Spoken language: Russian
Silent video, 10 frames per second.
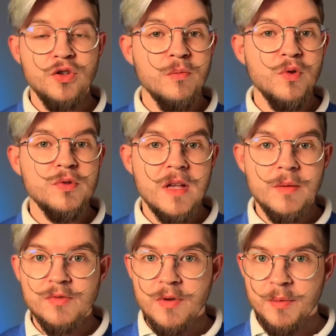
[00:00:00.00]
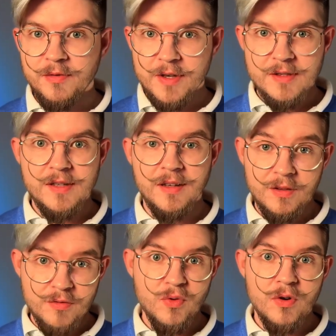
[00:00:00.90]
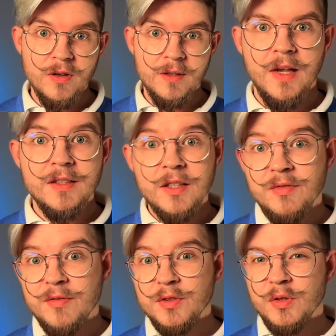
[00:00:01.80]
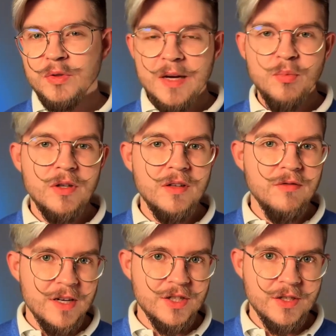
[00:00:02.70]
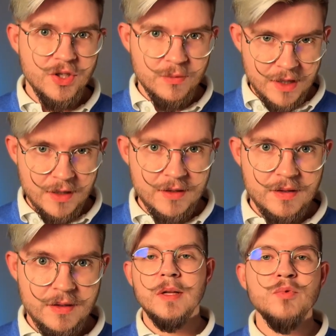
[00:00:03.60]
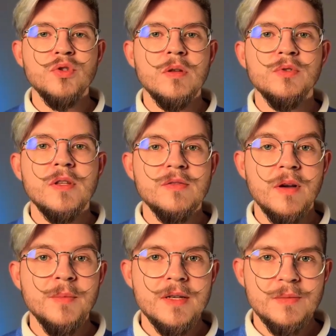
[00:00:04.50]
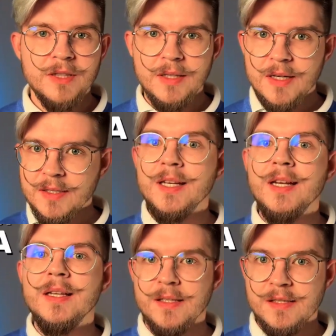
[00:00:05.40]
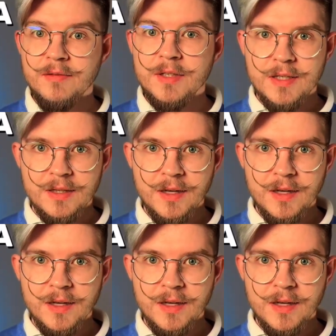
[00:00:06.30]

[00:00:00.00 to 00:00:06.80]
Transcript: о чем мы узнаем с вами в конце этого ролика, и этот вывод куда более важный, чем кажется, нам нужно будет с вами рассмотреть три основных